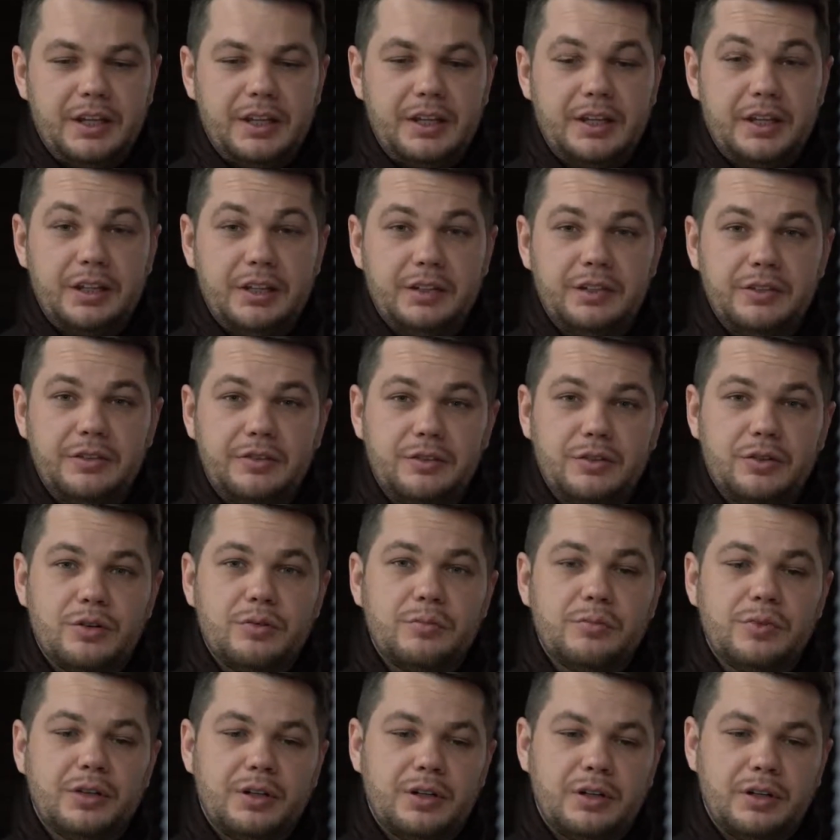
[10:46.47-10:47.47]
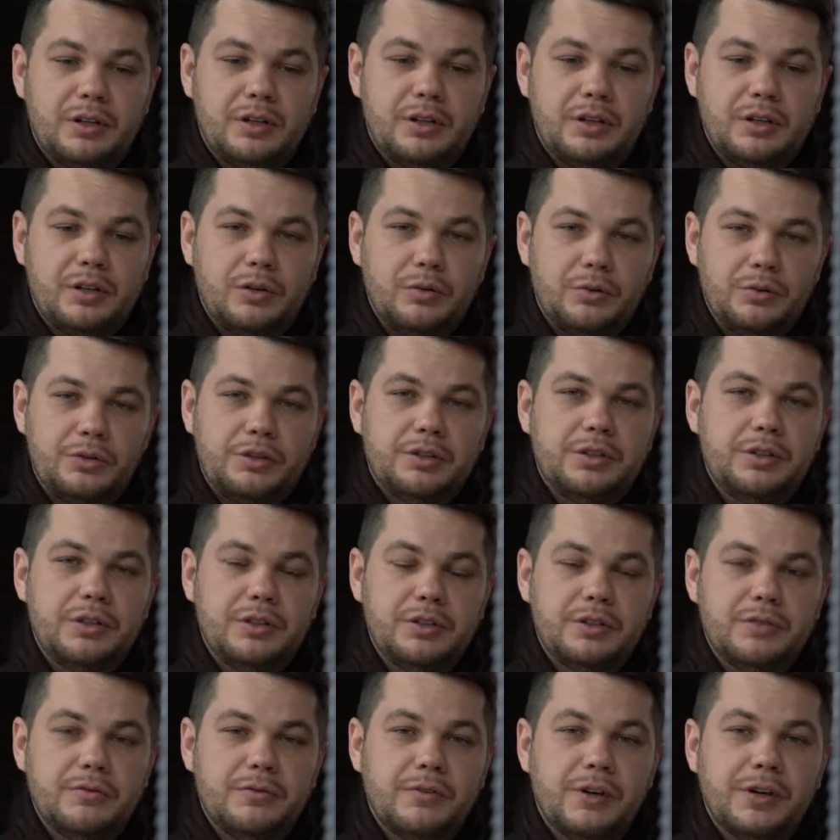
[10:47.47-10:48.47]
И несем э,
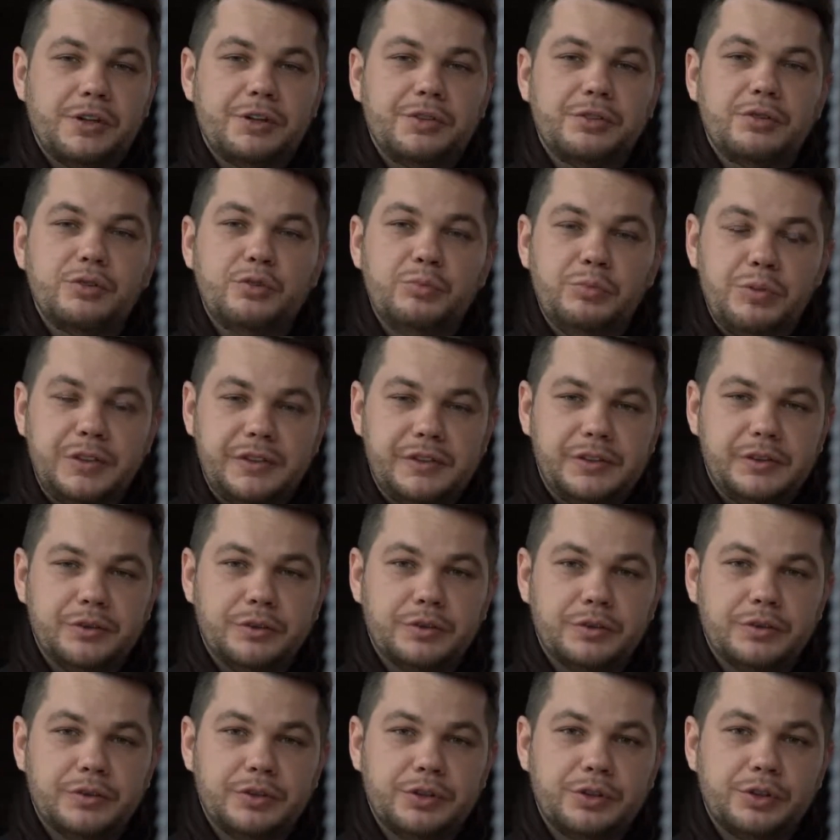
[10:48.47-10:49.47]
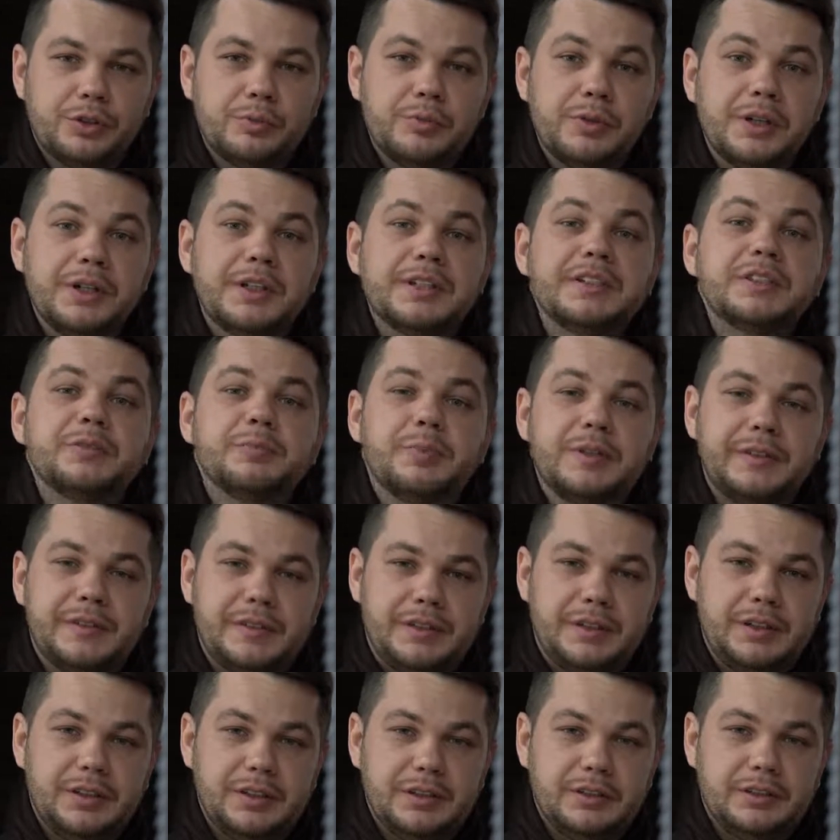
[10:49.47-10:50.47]
очень важную миссию, чтобы
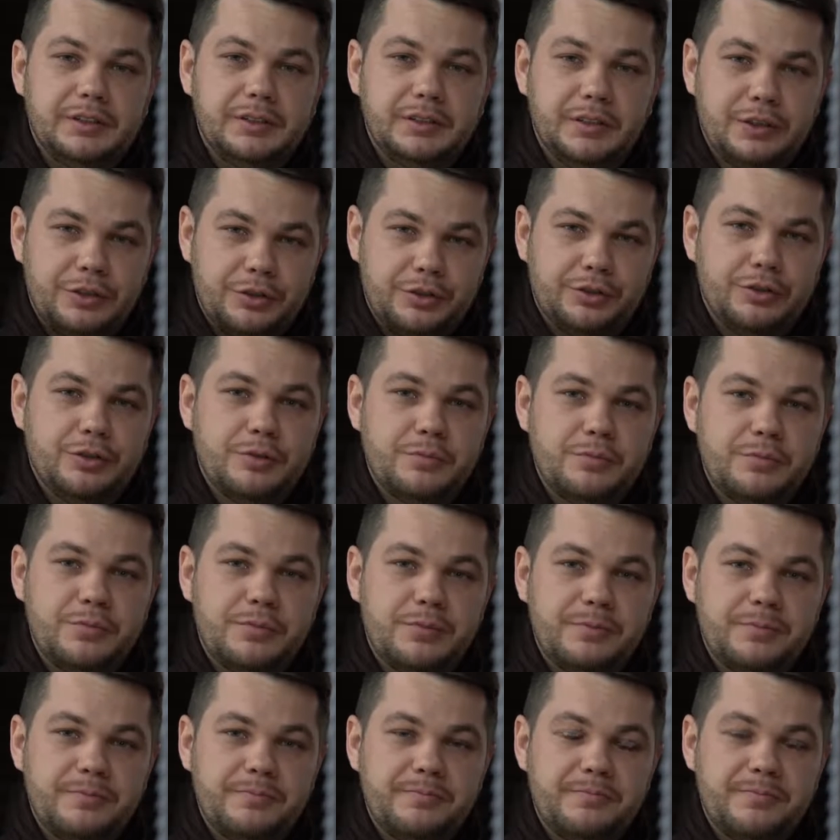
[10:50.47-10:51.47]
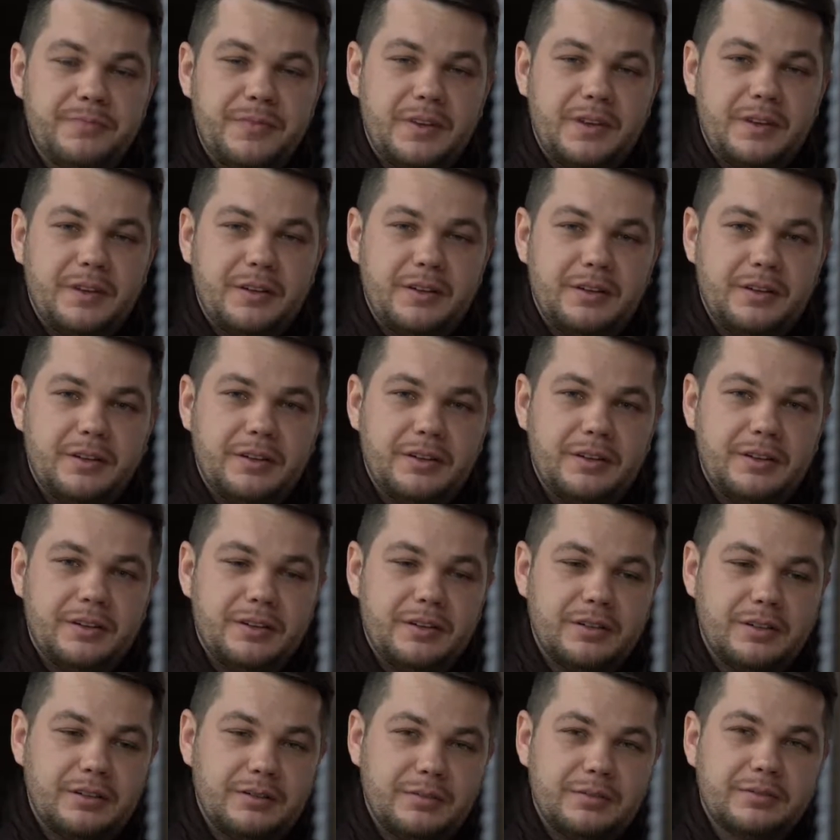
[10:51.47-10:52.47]
спасти наш дом,
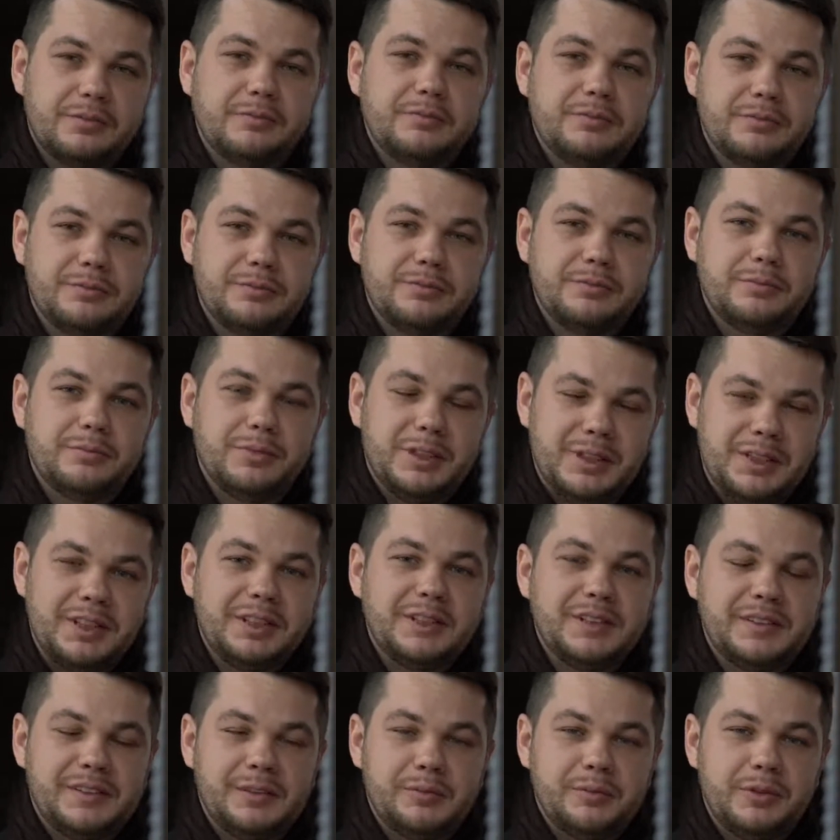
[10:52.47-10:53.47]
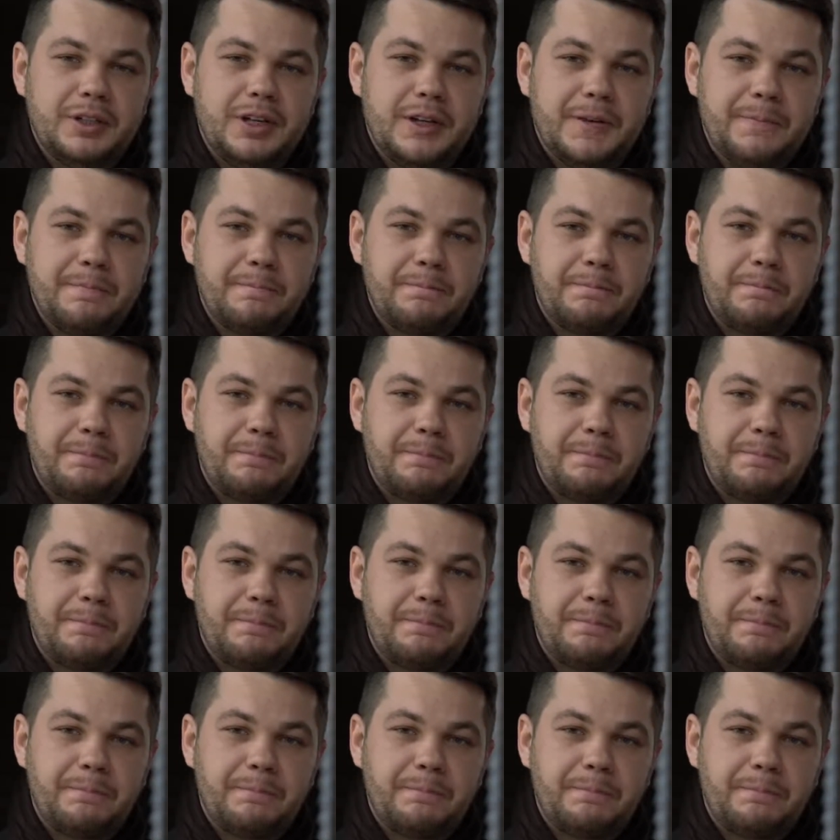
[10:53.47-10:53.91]
э, планета Земля.